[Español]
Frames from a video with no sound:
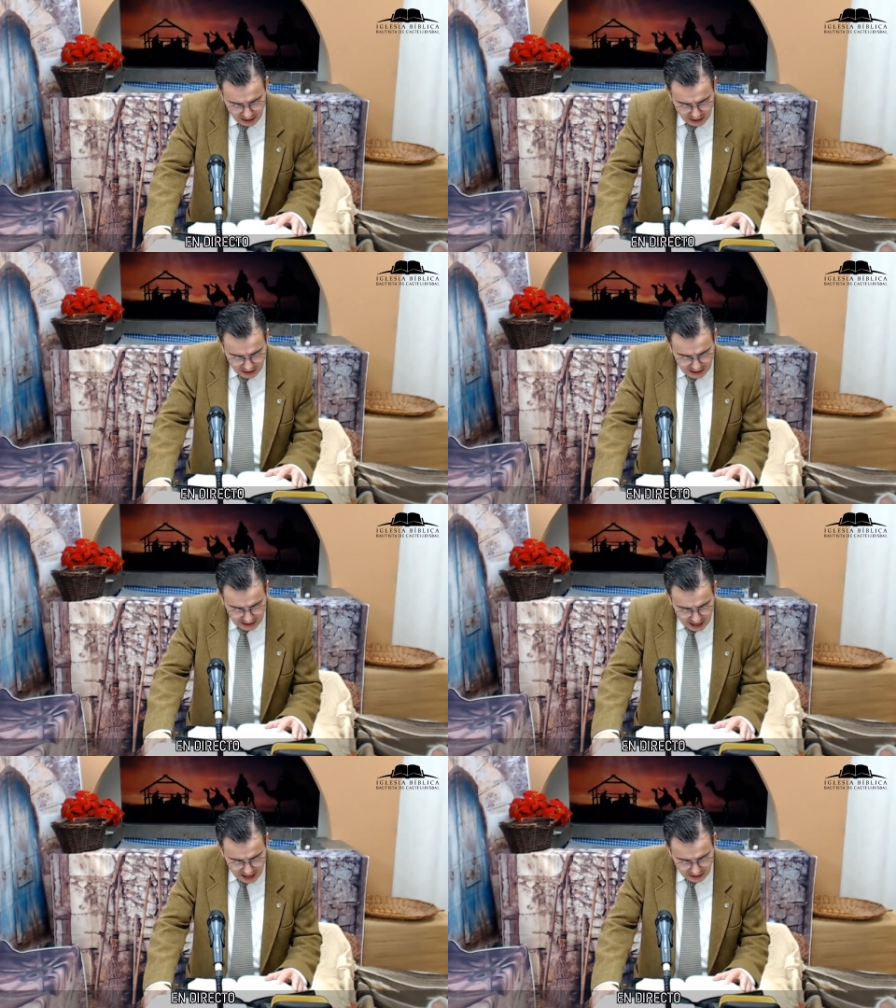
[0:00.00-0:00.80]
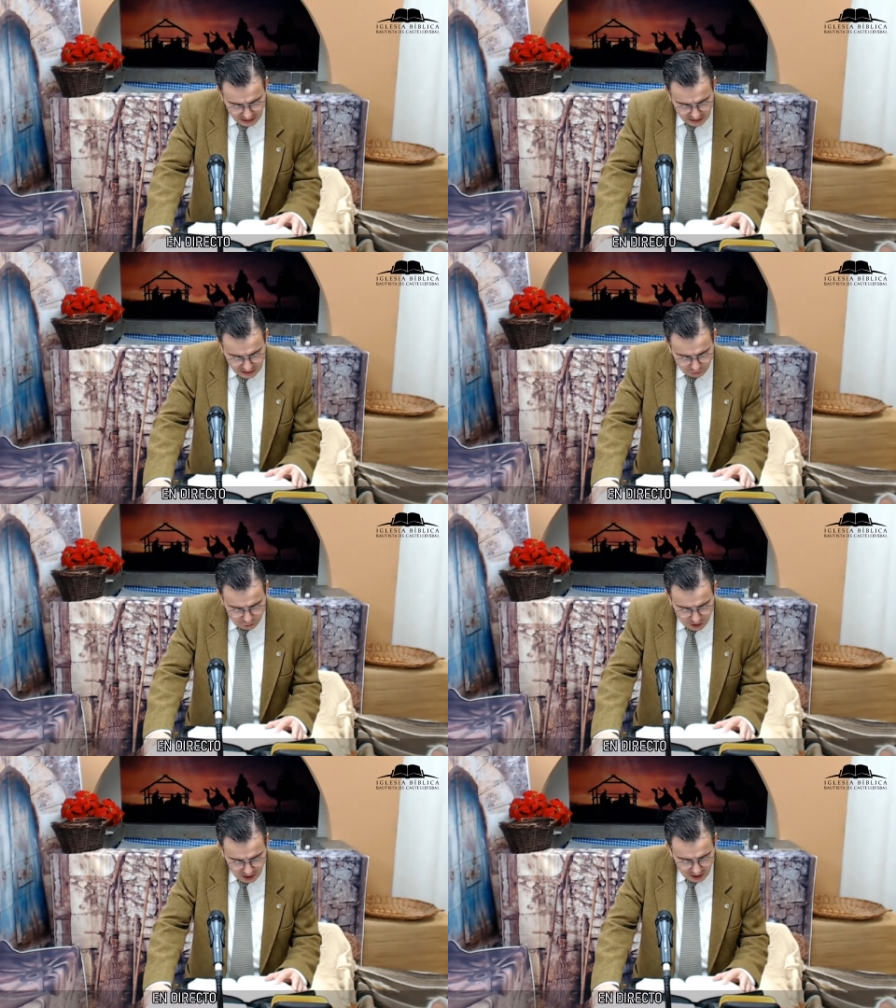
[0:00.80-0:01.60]
Y el ángel se
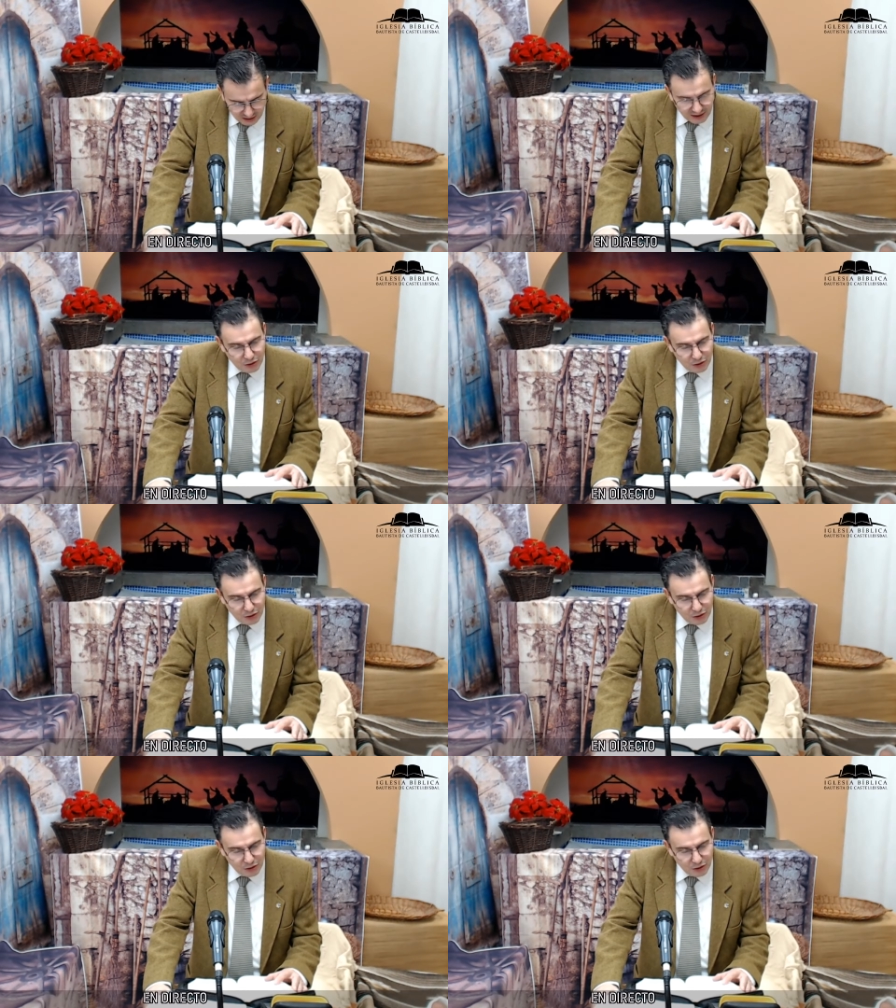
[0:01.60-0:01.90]
fue de su